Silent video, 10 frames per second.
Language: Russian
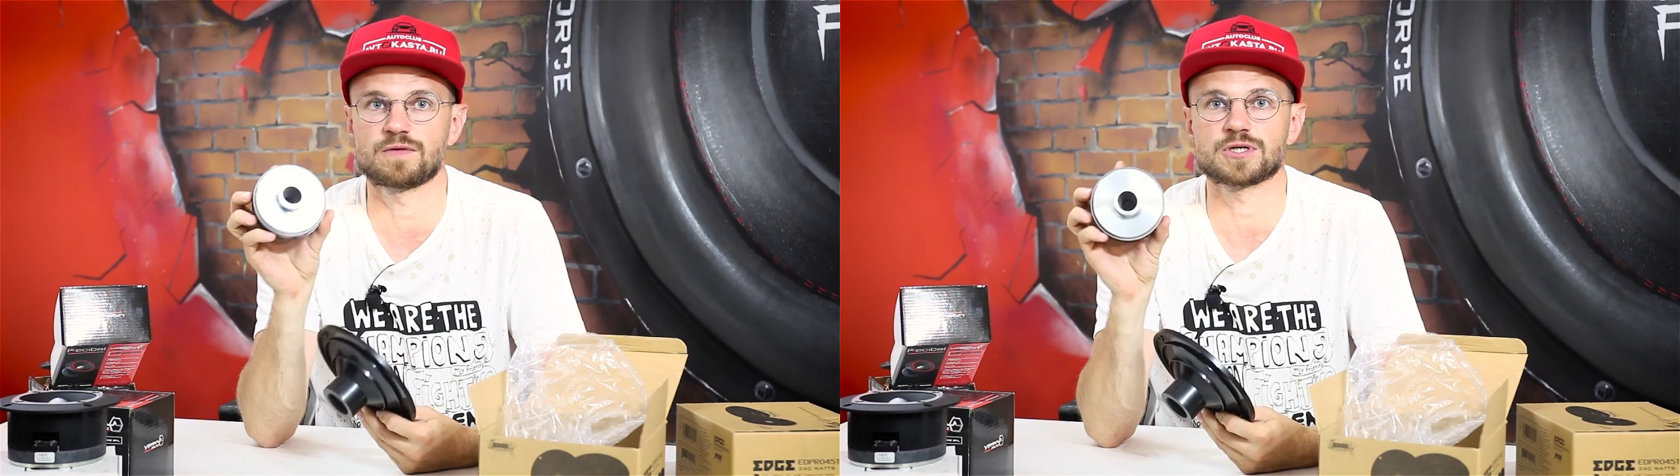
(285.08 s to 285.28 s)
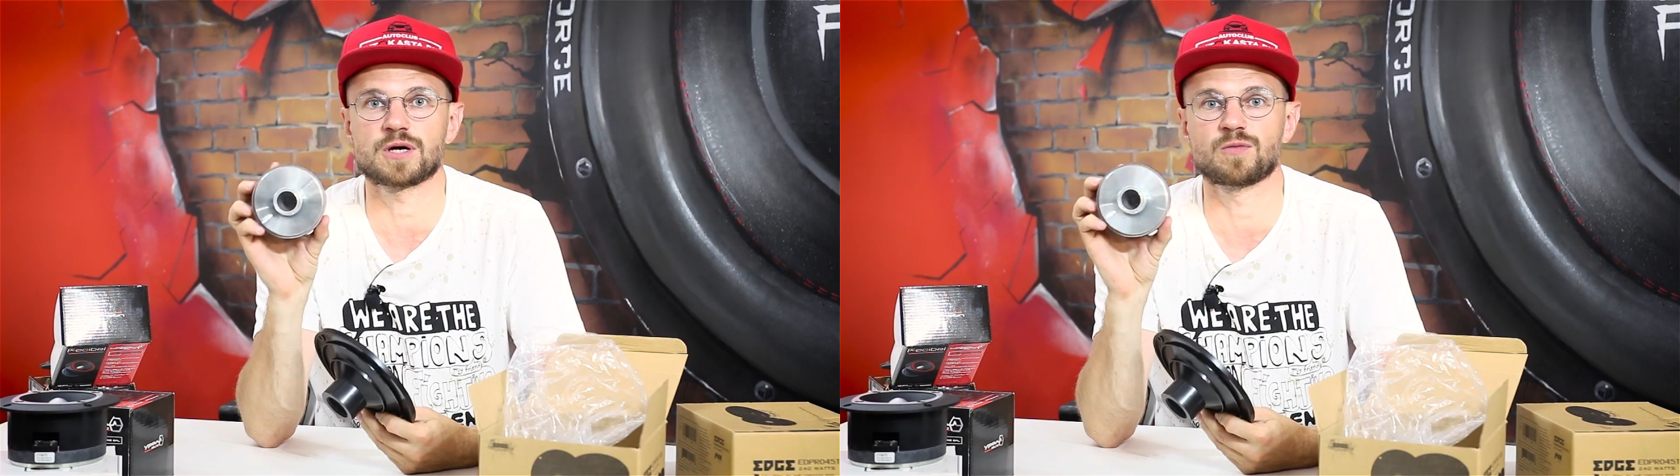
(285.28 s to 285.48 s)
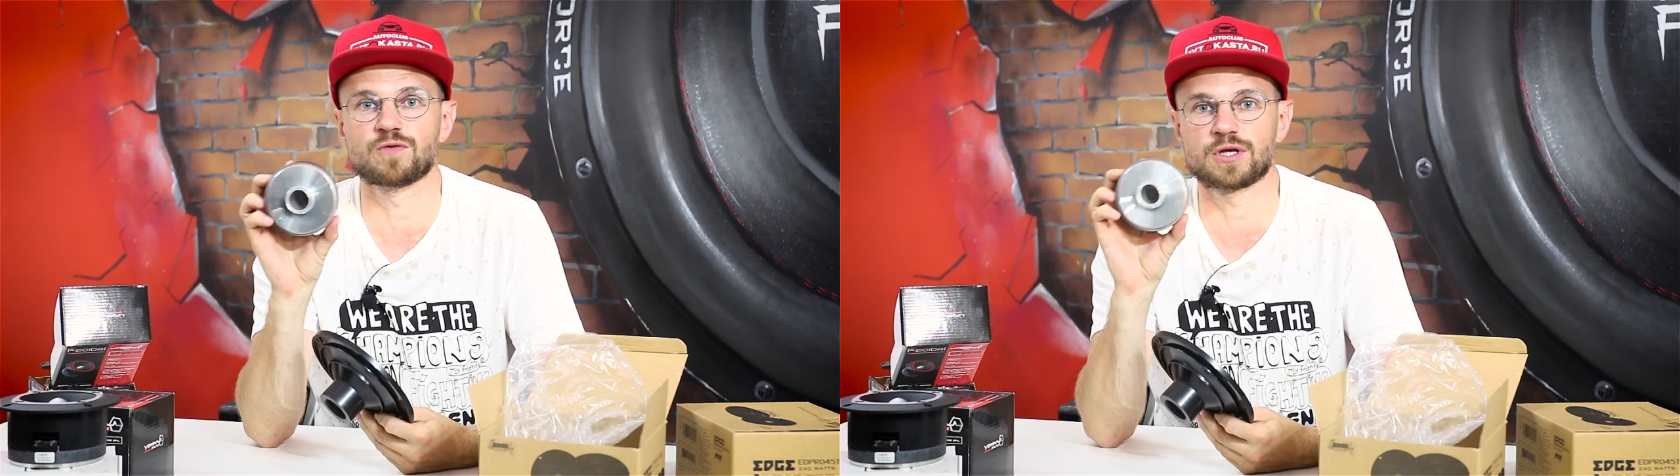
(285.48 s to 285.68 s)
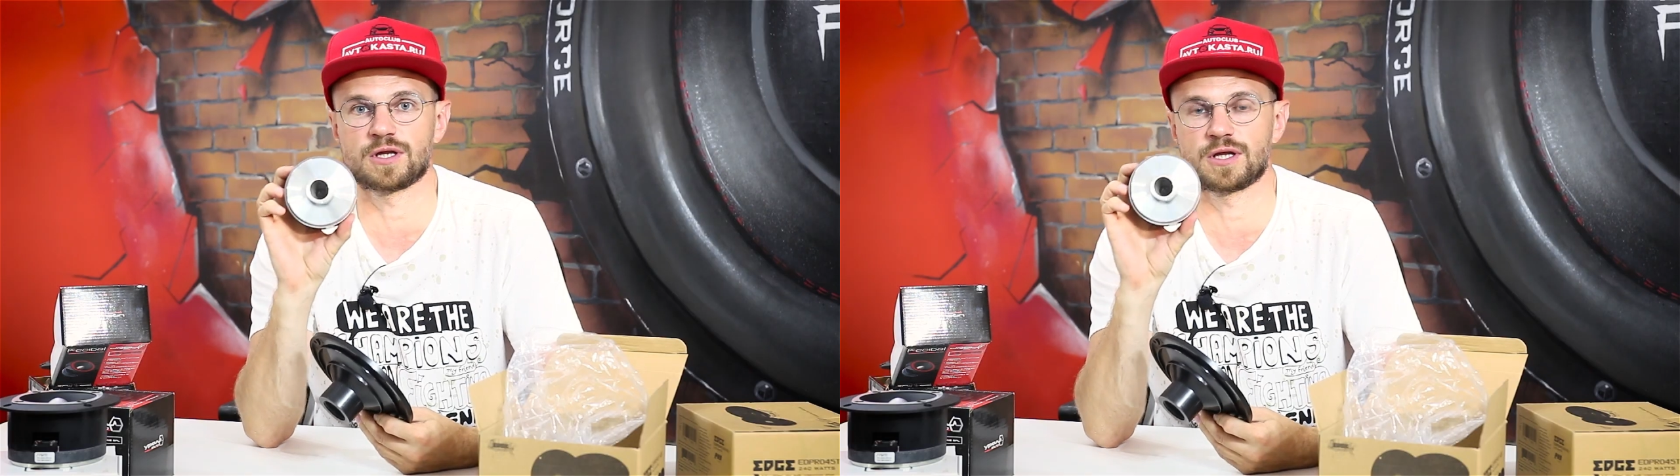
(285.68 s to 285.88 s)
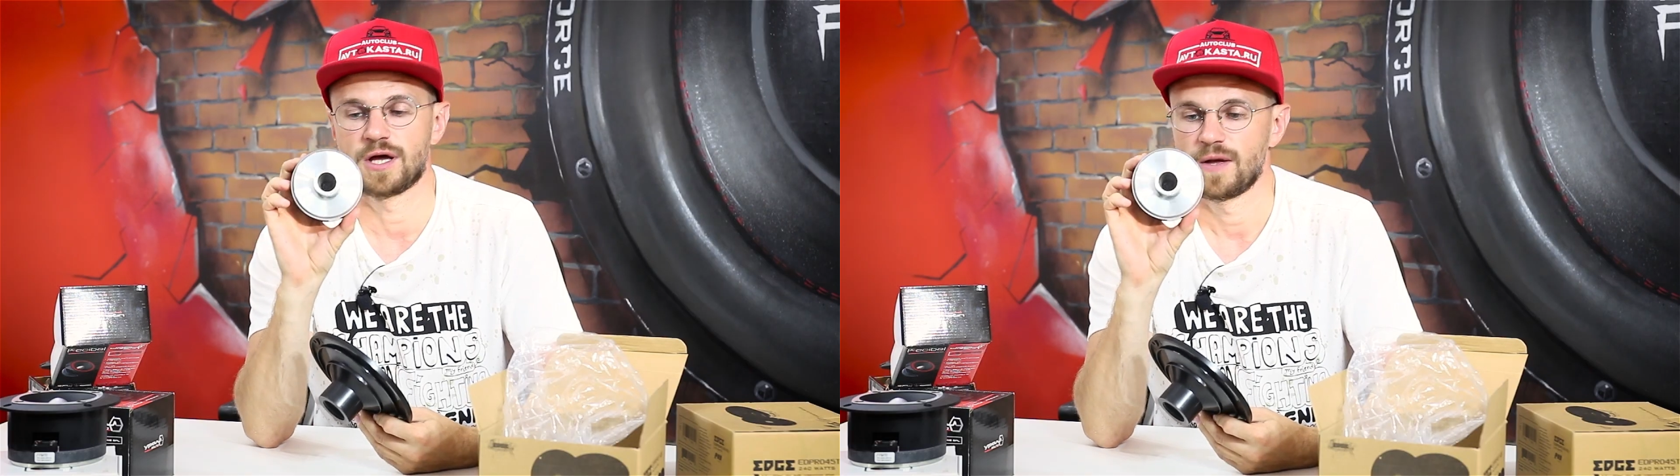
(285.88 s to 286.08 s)
вещь, как бы вот
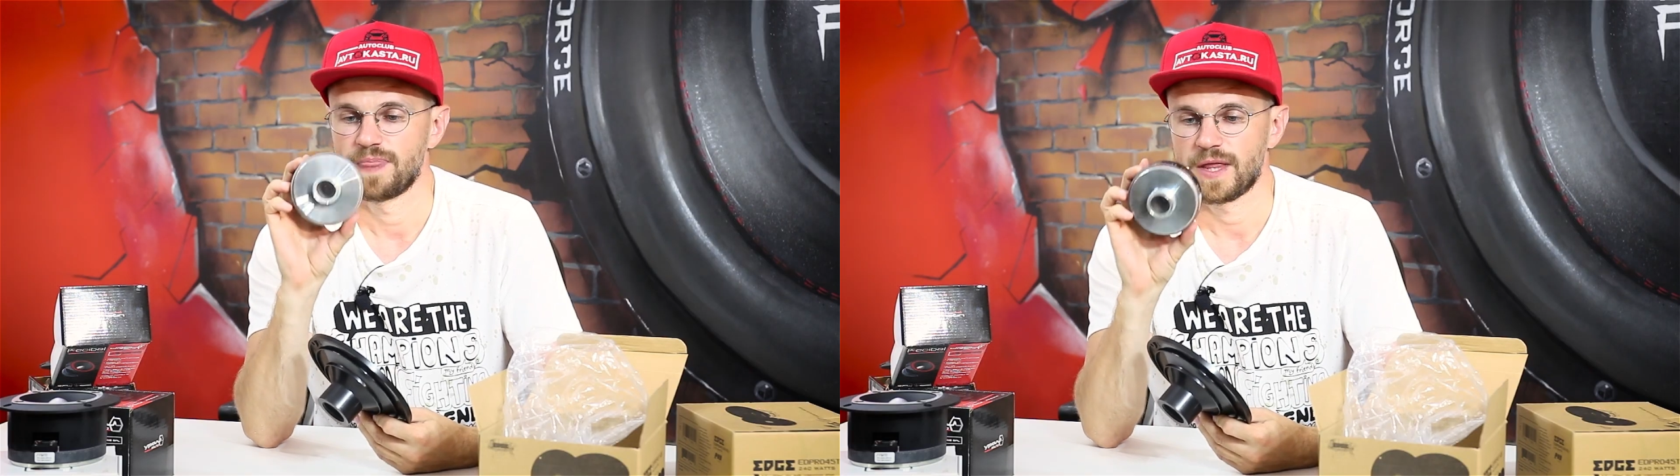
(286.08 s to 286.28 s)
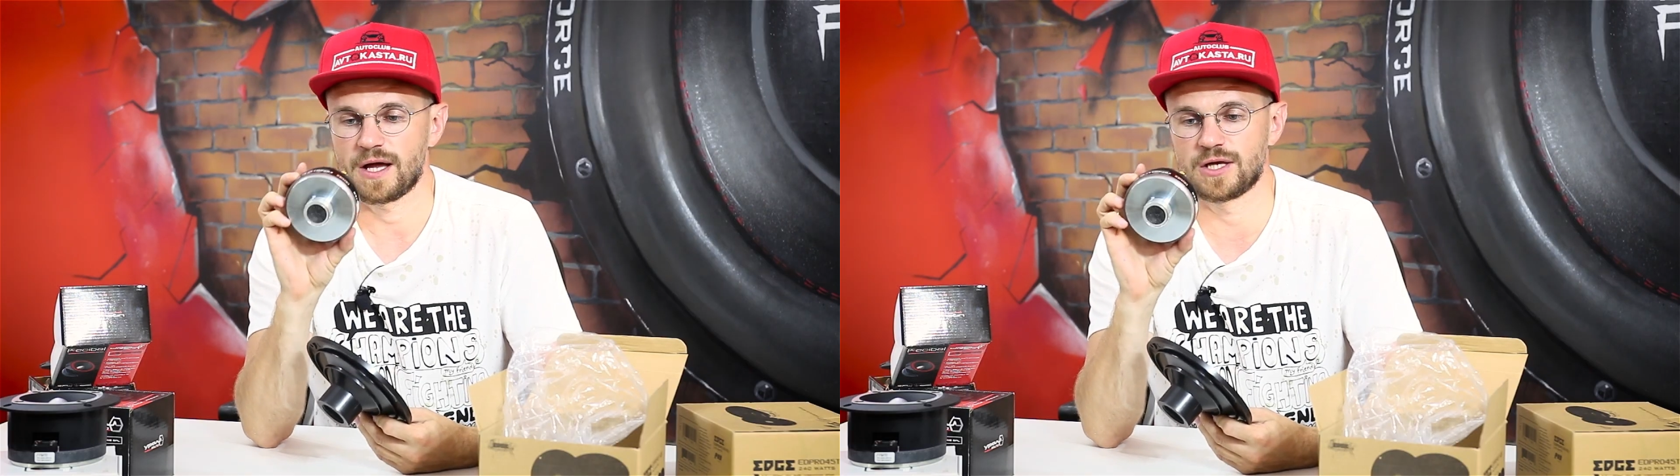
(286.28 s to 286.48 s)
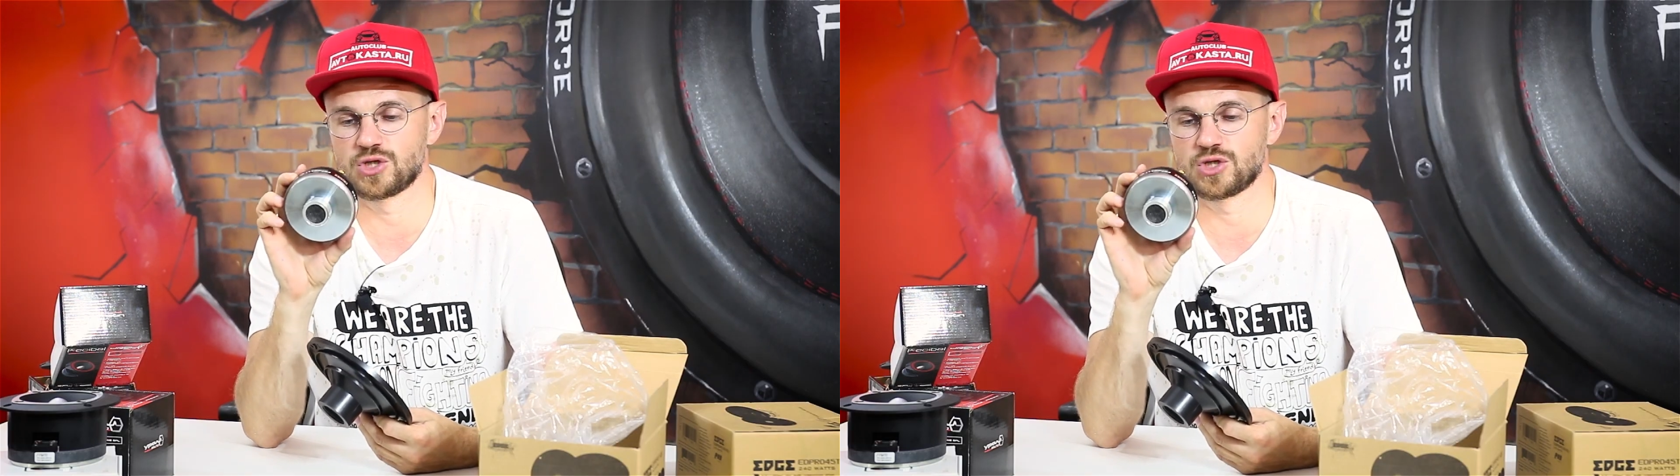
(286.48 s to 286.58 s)
этот э,